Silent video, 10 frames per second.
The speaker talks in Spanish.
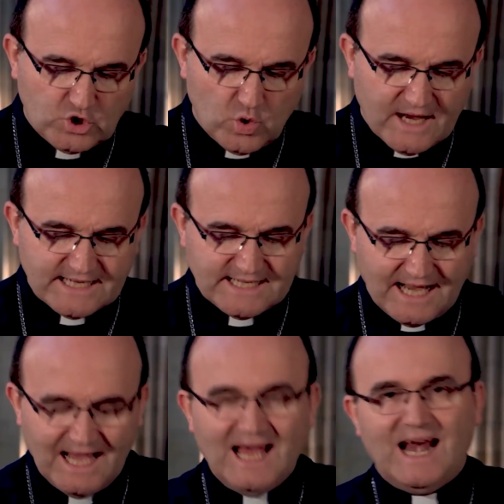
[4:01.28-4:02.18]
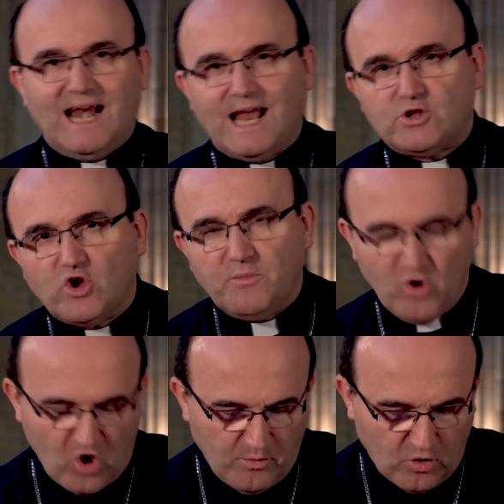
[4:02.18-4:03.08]
en su casa, la
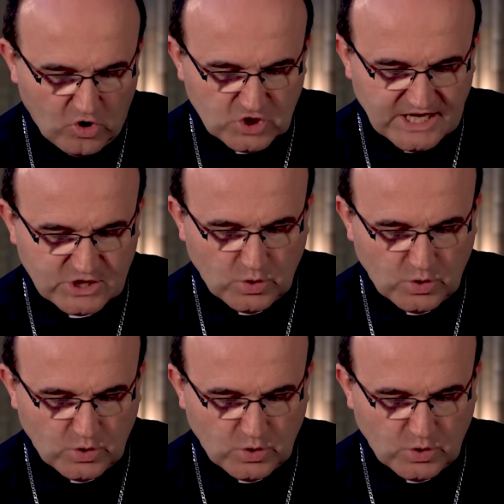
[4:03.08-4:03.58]
tomó como cosa